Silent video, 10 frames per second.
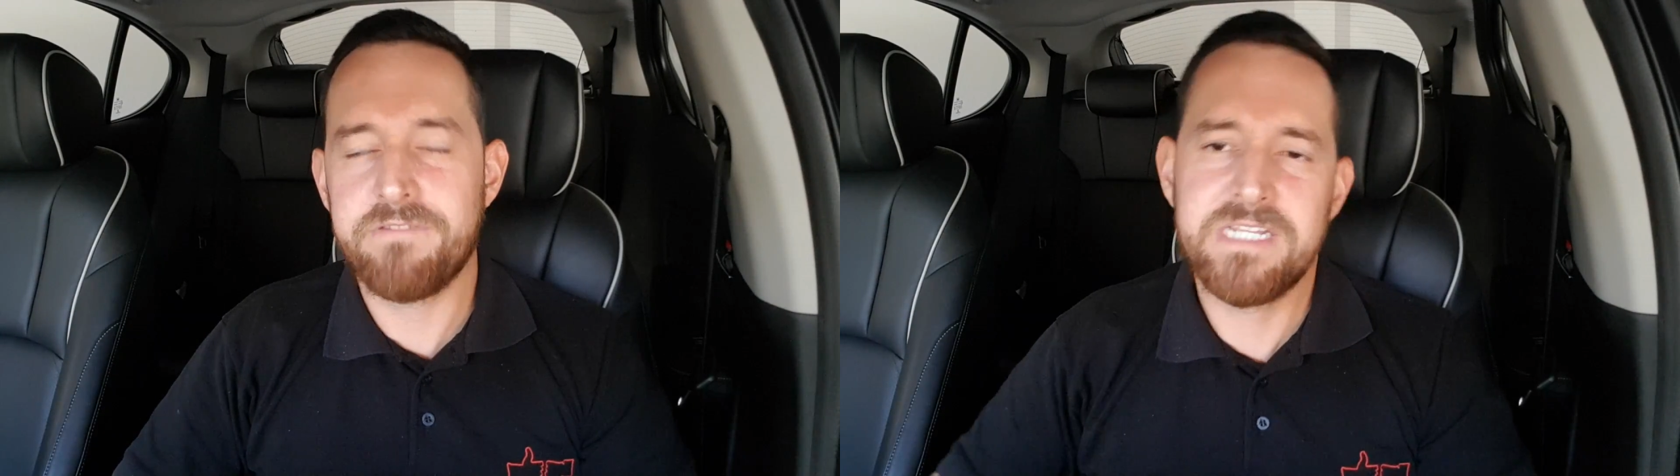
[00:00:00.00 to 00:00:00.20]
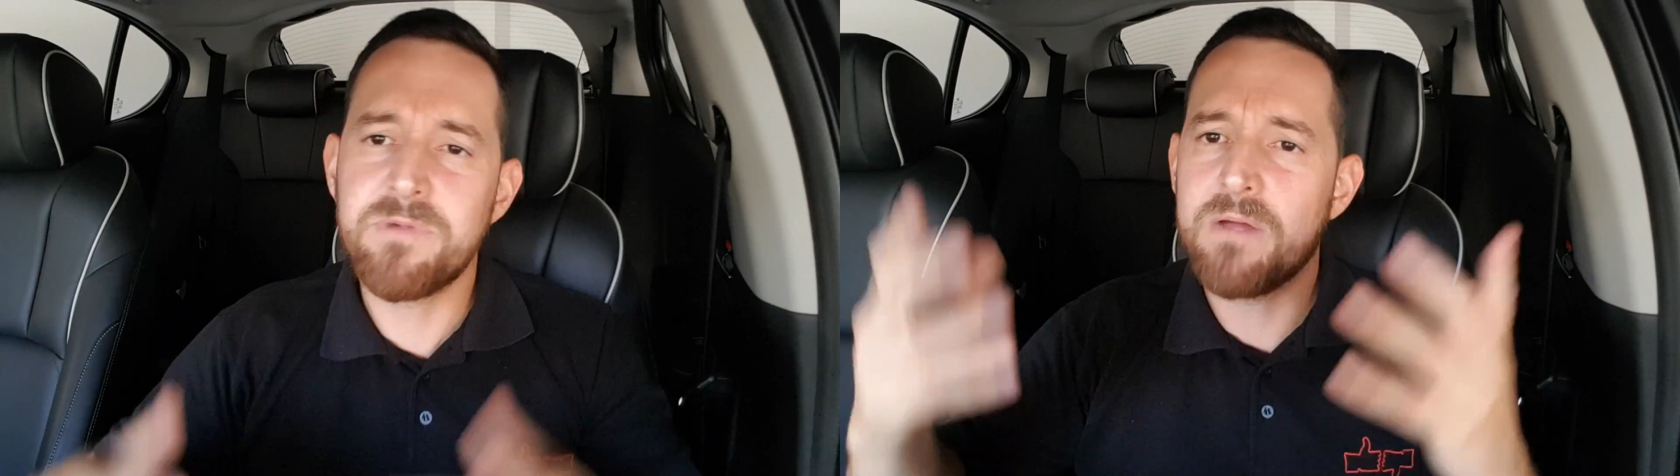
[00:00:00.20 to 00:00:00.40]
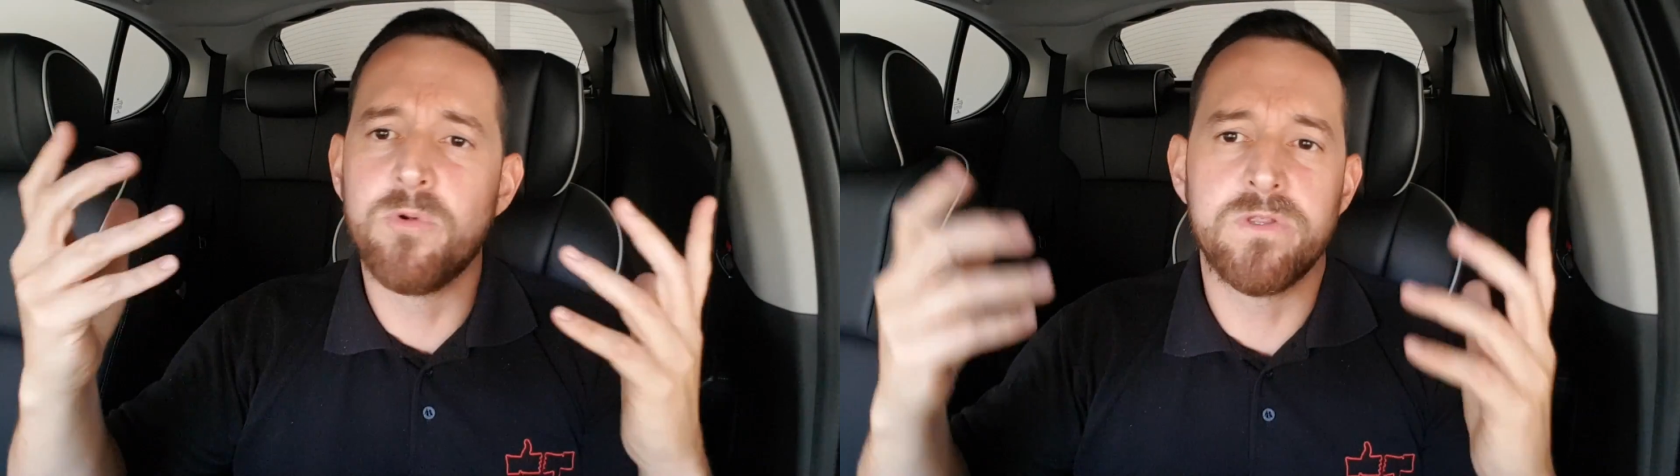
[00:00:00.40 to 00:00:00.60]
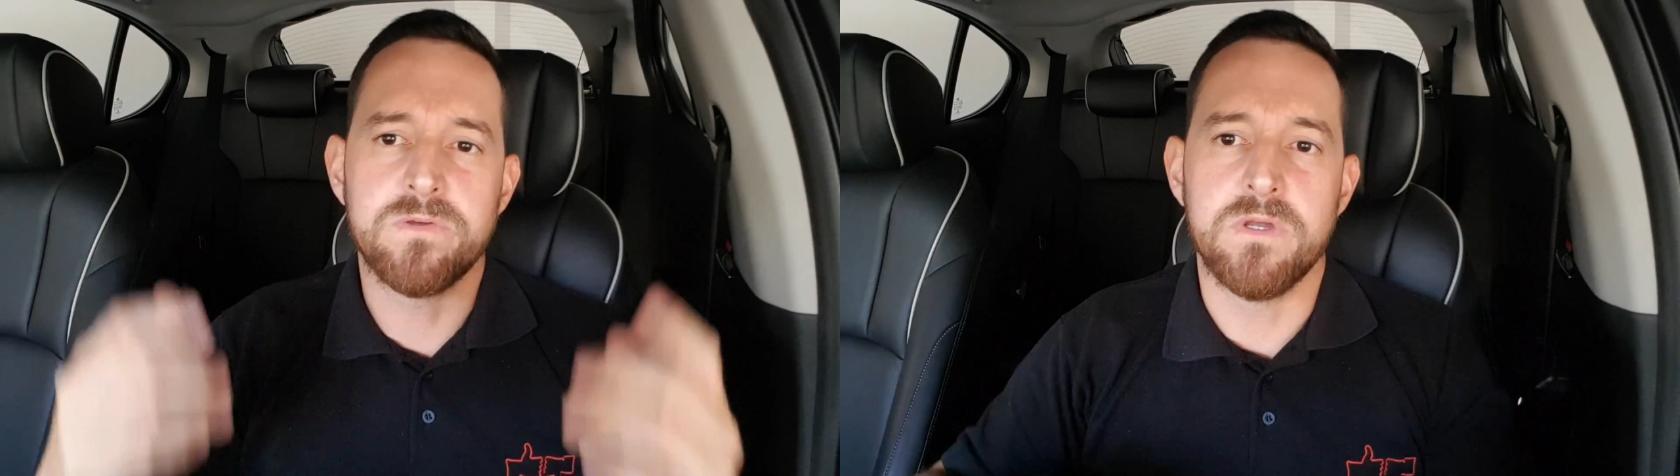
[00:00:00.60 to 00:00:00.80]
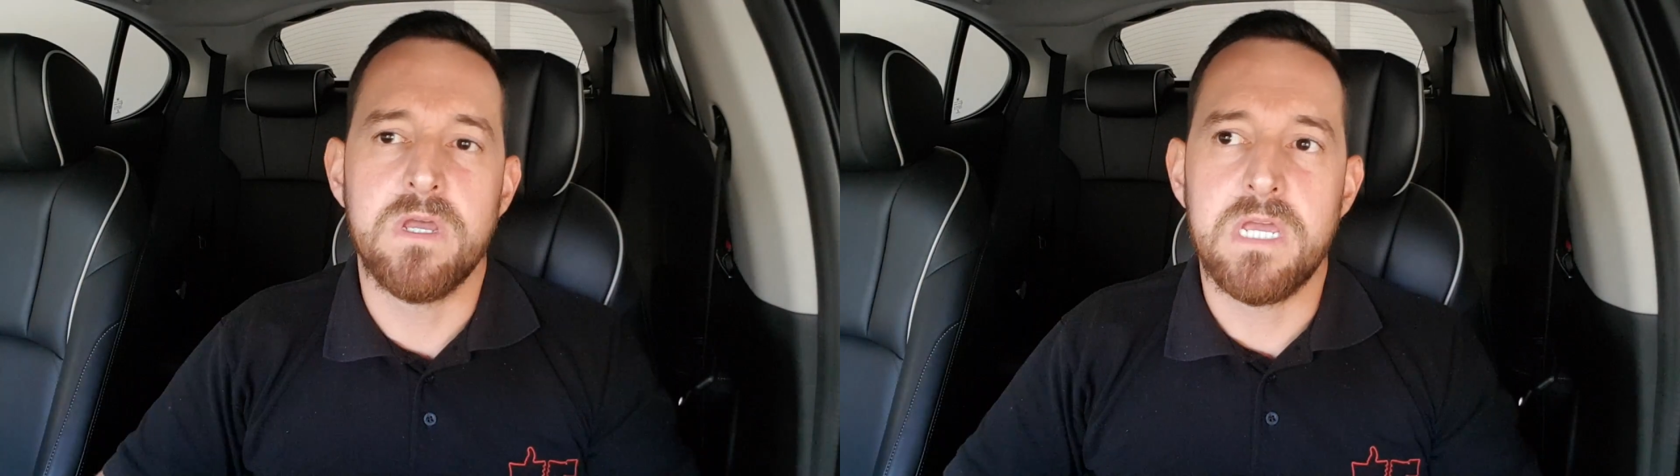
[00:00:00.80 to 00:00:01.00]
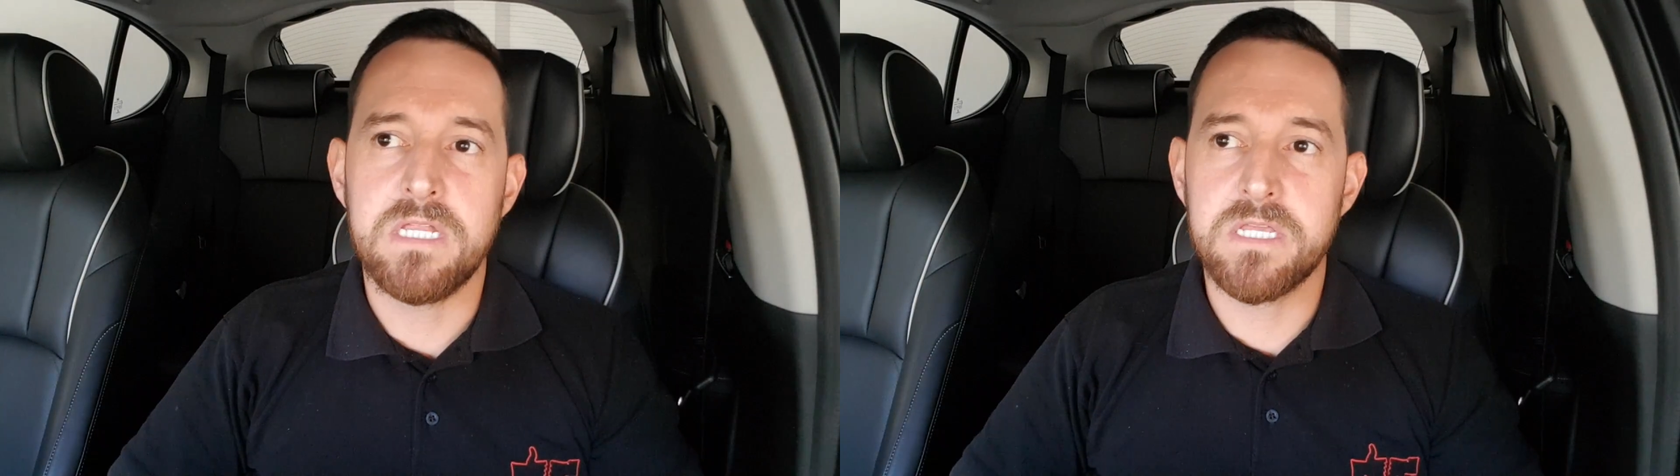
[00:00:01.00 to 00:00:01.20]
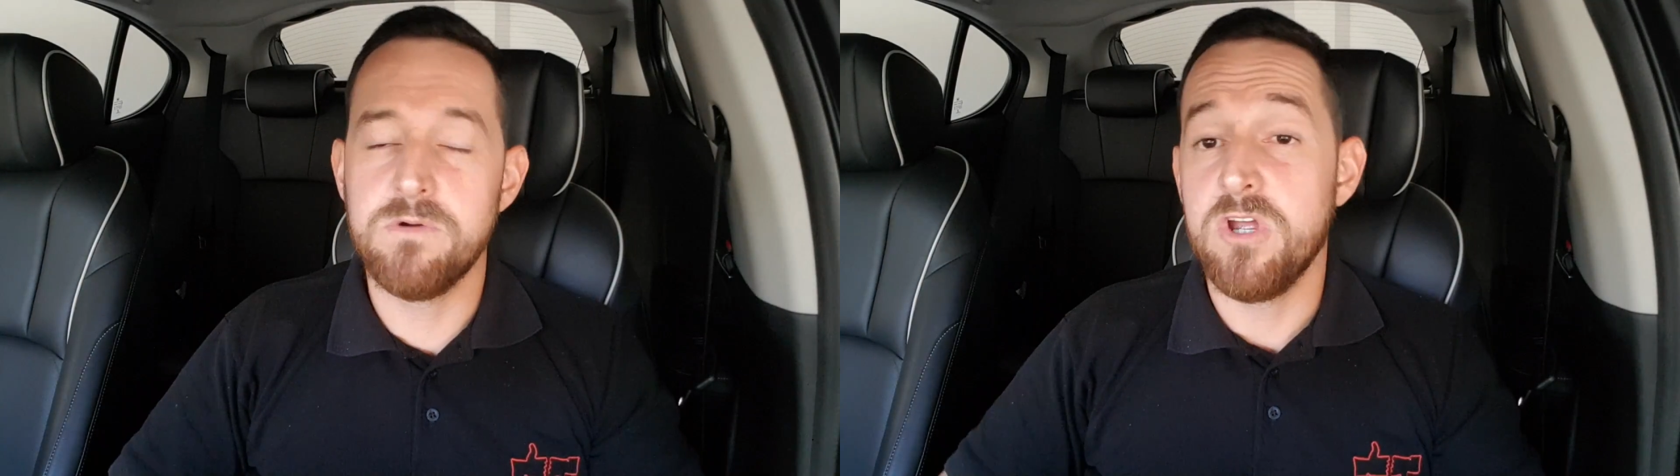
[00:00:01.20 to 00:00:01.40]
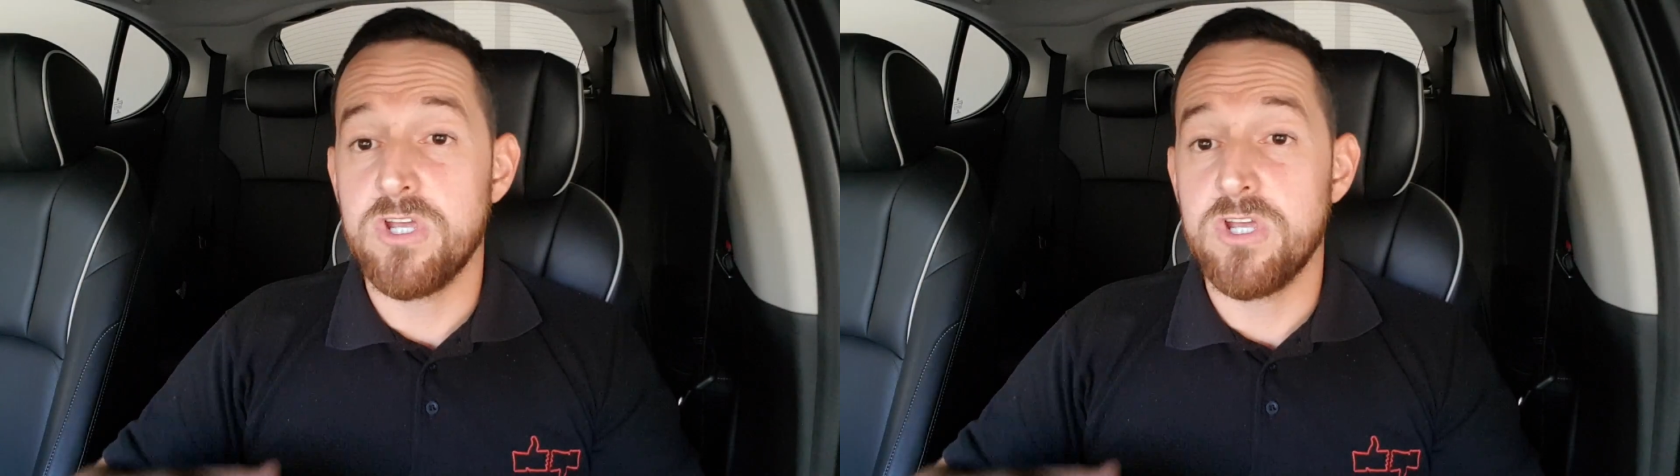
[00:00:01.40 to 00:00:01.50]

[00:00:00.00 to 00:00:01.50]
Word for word: vai demorar muito então